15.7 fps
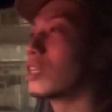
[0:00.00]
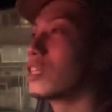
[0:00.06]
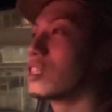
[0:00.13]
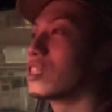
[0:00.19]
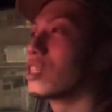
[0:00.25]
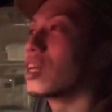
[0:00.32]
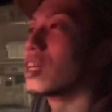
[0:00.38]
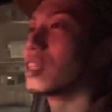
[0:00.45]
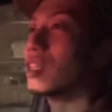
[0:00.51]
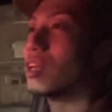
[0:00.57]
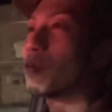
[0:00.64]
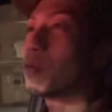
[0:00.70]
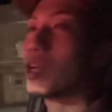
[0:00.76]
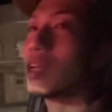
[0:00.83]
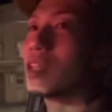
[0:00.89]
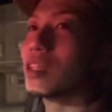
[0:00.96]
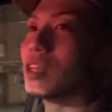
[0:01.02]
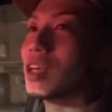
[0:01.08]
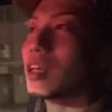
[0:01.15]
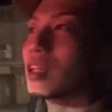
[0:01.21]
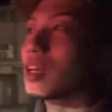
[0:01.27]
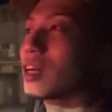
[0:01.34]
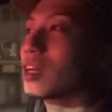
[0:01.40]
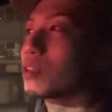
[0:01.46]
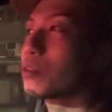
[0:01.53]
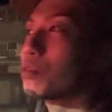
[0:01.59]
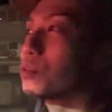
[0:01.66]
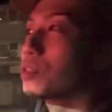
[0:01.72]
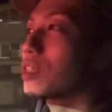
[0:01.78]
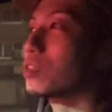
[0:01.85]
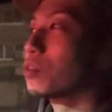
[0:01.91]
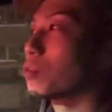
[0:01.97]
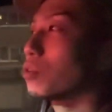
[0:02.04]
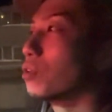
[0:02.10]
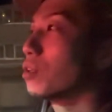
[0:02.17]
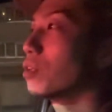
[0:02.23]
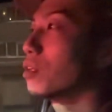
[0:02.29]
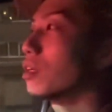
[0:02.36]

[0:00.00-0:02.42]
1対多をやんなきゃいけないから、当然その、